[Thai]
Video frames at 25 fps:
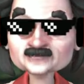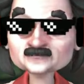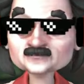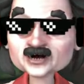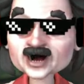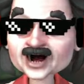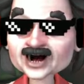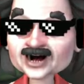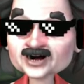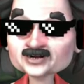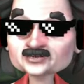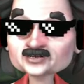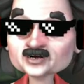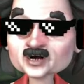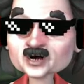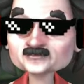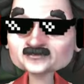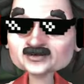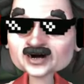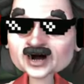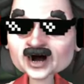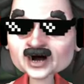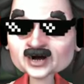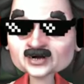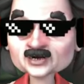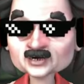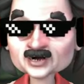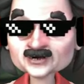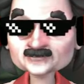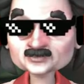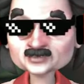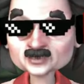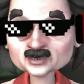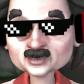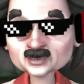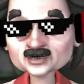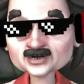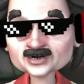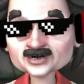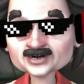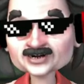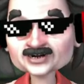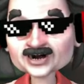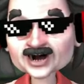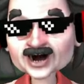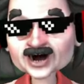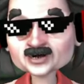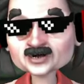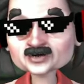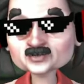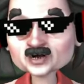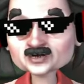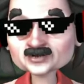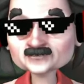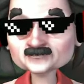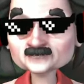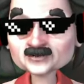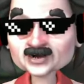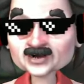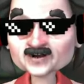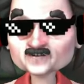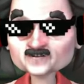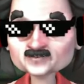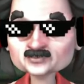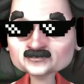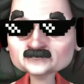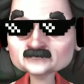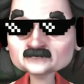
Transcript: มาเราก็พอแล้วกันทุน 79 ก็กำไรไป